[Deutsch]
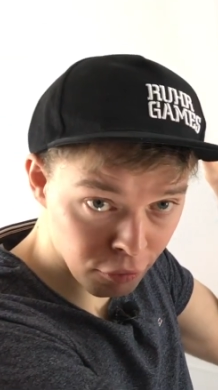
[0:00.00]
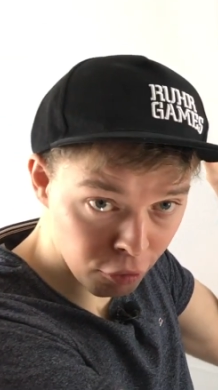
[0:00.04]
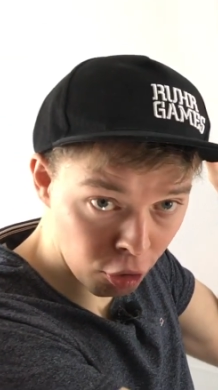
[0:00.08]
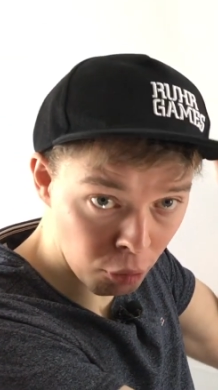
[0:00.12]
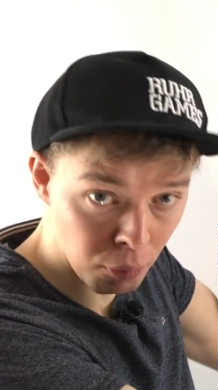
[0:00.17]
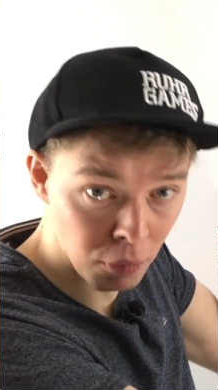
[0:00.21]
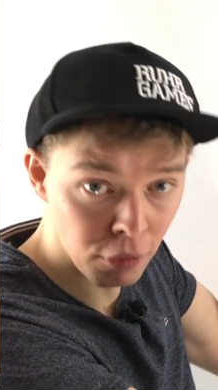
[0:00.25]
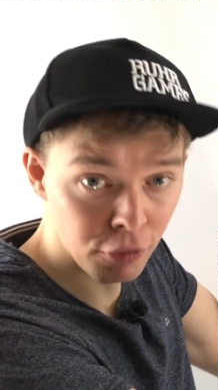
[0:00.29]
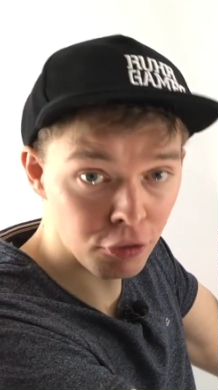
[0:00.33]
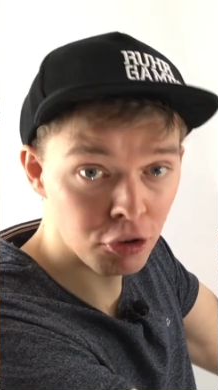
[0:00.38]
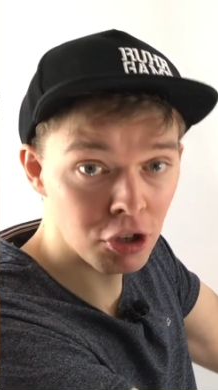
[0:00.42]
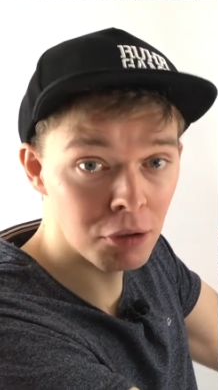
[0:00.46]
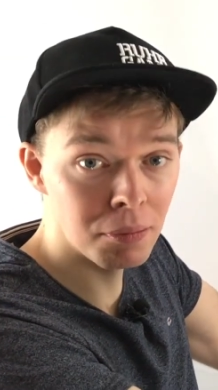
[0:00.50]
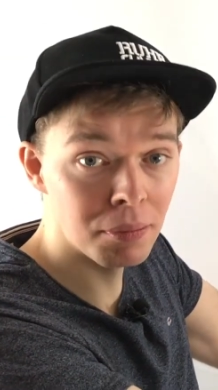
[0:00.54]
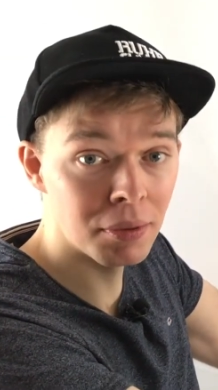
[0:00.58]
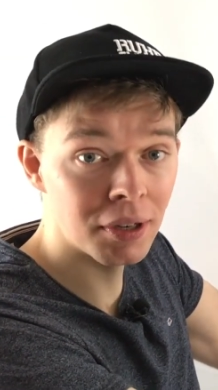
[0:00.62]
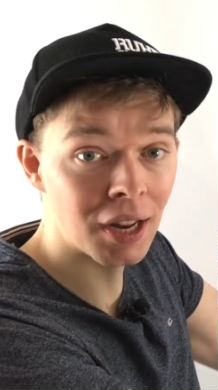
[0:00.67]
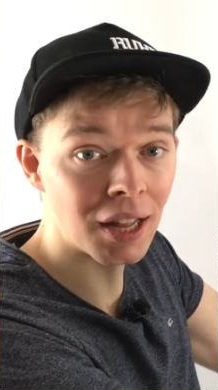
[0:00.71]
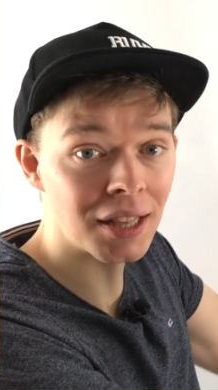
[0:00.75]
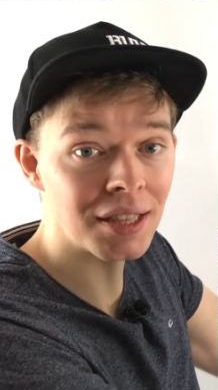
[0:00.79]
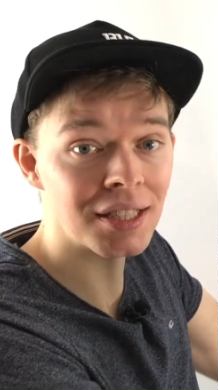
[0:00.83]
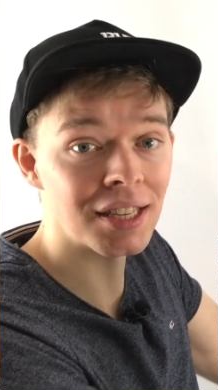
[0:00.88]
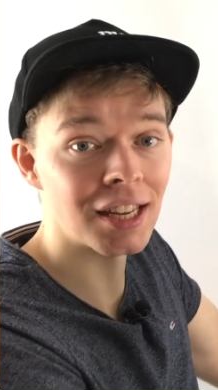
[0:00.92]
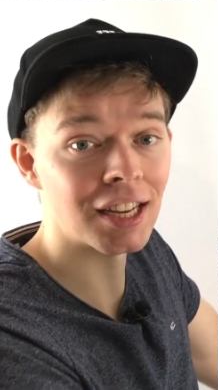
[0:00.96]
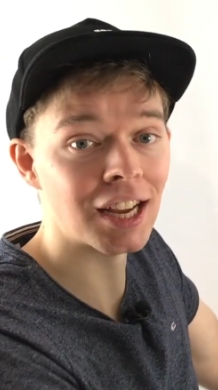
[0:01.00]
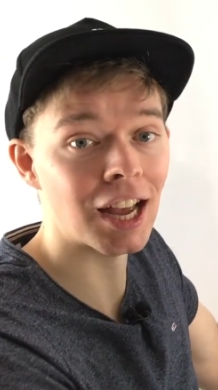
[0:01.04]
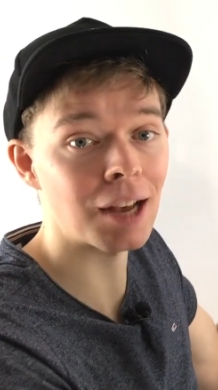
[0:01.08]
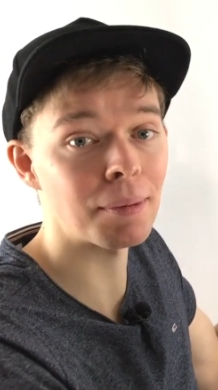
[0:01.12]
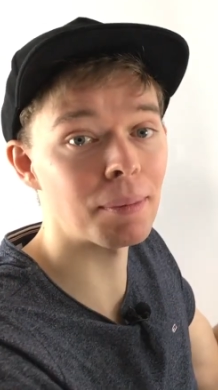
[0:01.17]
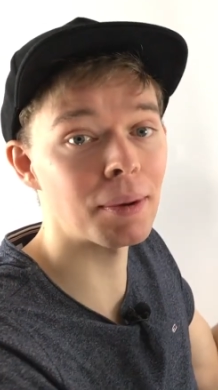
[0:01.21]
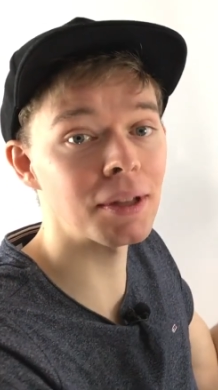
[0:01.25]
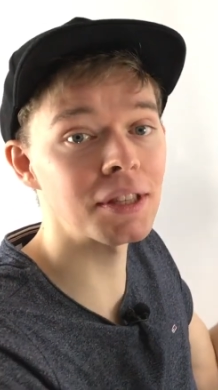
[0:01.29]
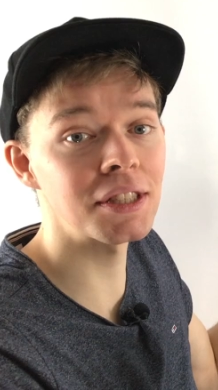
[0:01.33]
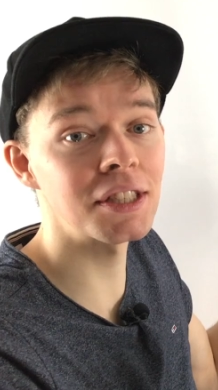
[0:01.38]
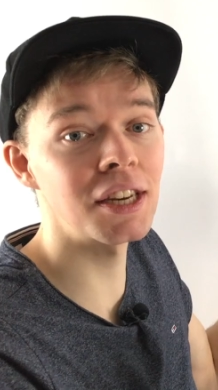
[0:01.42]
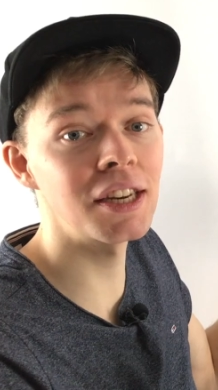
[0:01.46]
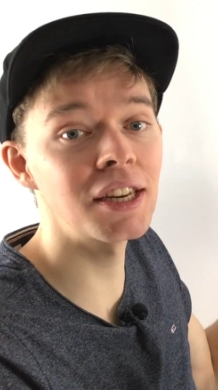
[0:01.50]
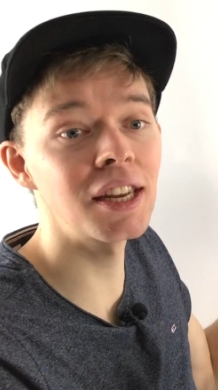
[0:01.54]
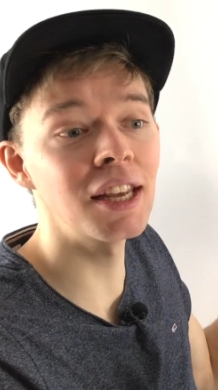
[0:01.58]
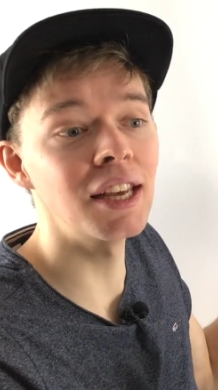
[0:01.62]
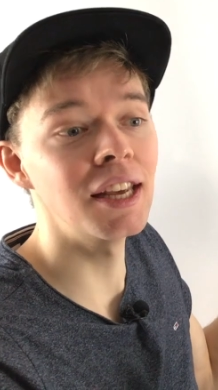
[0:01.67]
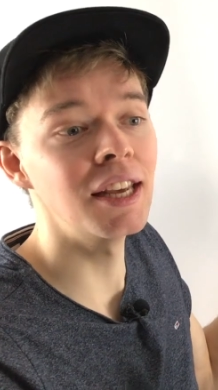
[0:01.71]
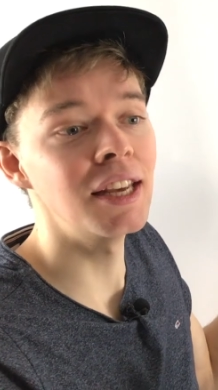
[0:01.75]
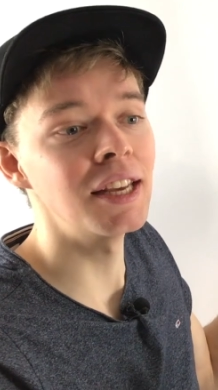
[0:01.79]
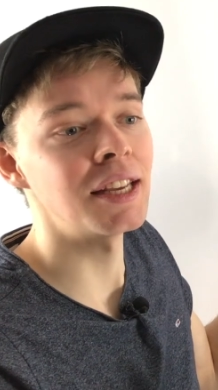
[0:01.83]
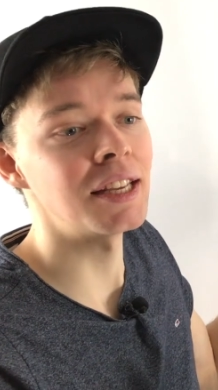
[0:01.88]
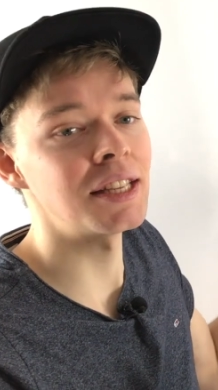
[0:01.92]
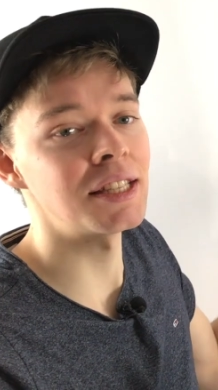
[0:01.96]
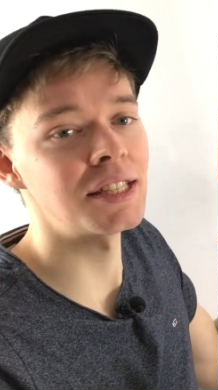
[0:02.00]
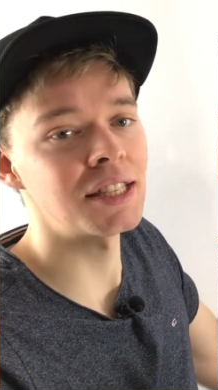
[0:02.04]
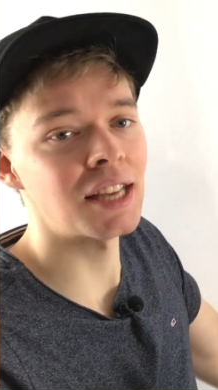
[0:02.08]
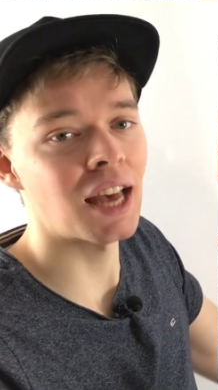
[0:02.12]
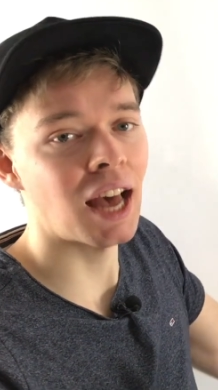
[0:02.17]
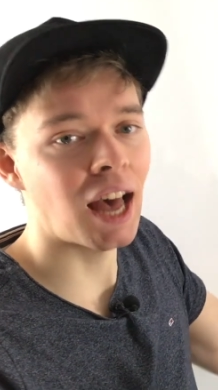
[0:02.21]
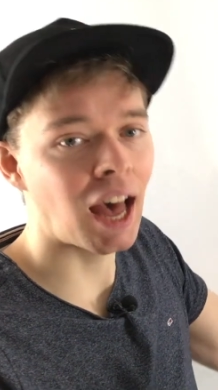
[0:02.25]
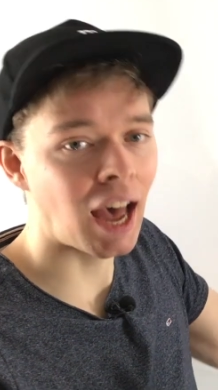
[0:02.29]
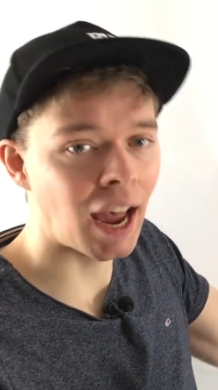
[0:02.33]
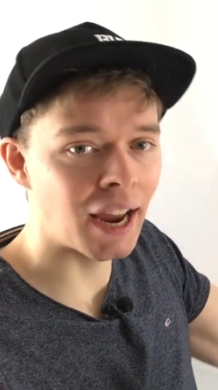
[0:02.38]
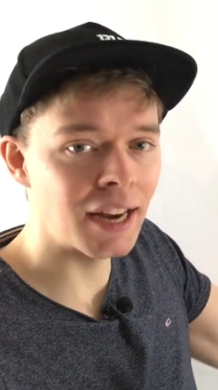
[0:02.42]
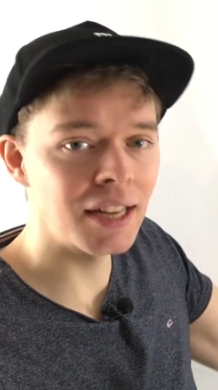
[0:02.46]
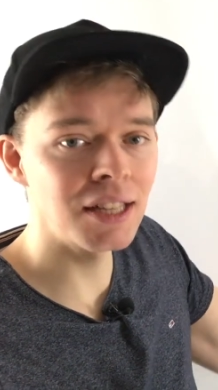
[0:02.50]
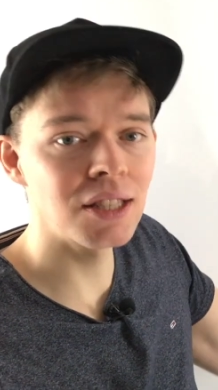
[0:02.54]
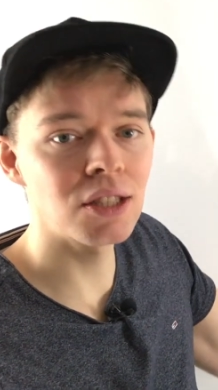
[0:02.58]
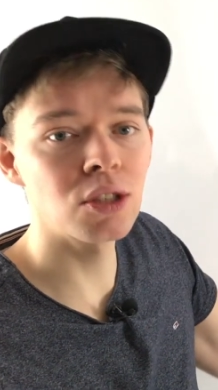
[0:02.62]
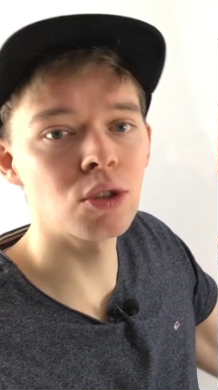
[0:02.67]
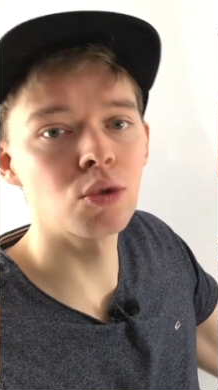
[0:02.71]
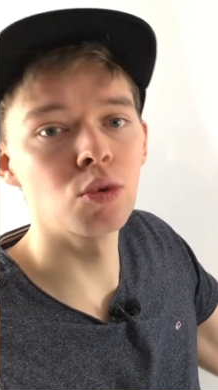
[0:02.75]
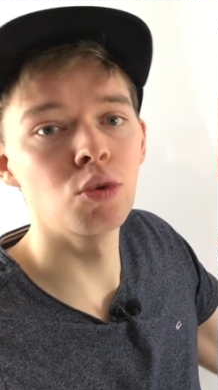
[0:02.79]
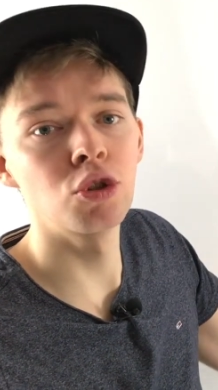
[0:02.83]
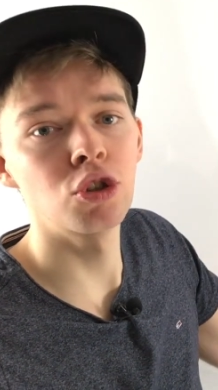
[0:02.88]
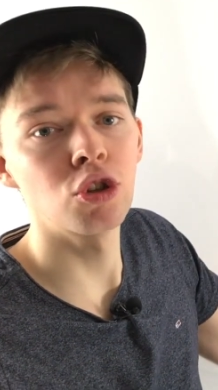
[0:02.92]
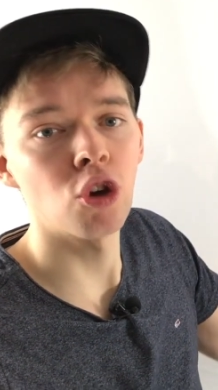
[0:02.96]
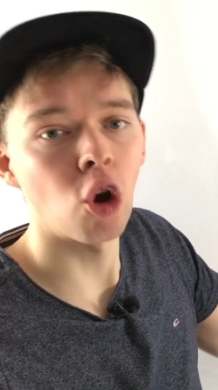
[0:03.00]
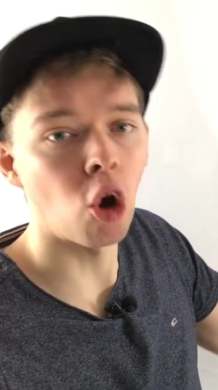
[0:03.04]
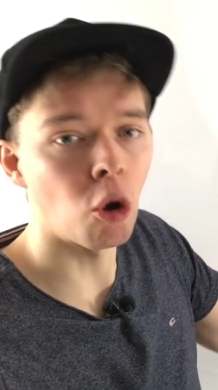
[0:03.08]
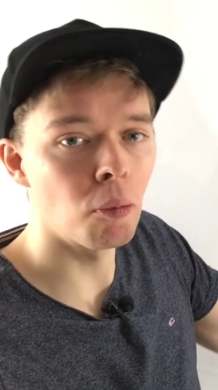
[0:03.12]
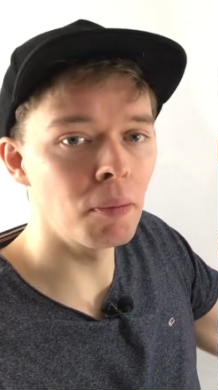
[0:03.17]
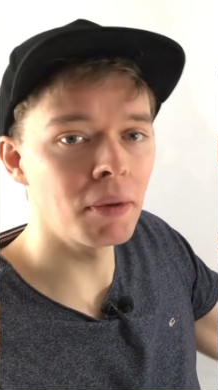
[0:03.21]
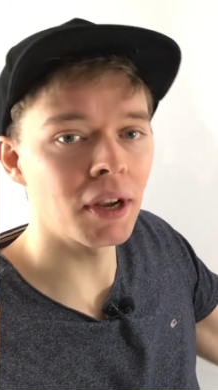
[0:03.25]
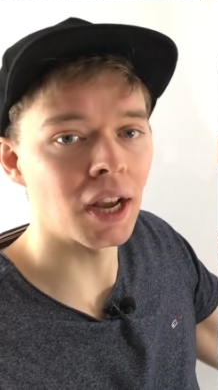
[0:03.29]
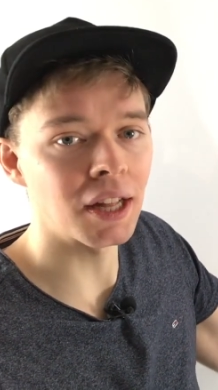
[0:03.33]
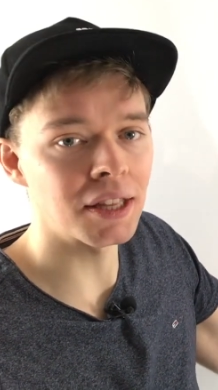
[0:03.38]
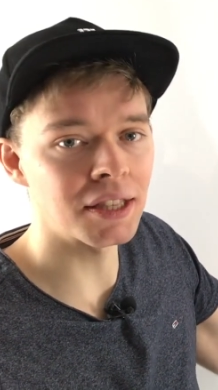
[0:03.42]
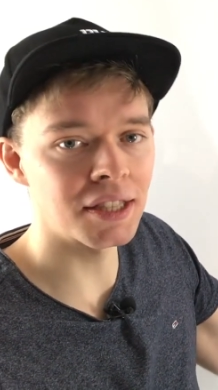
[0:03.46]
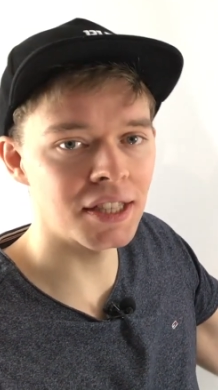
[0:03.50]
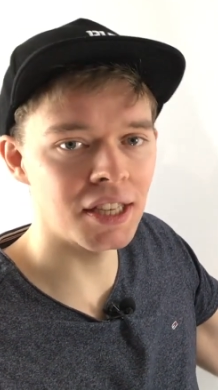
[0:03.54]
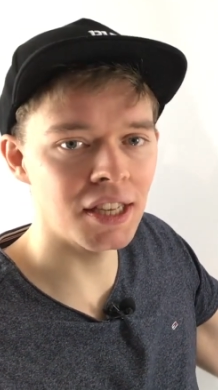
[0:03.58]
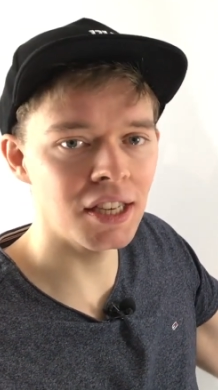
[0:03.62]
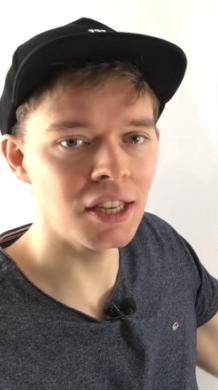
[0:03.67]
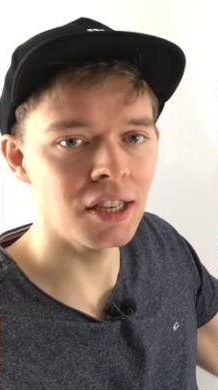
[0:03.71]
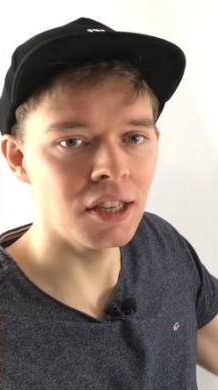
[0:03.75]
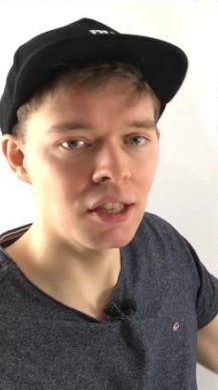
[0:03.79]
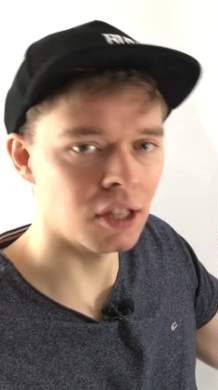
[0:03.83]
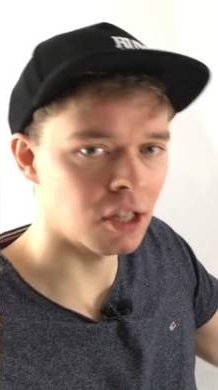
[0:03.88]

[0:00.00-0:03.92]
Formel für die Impedanz der Kapazität ist ja 1 durch Omega C,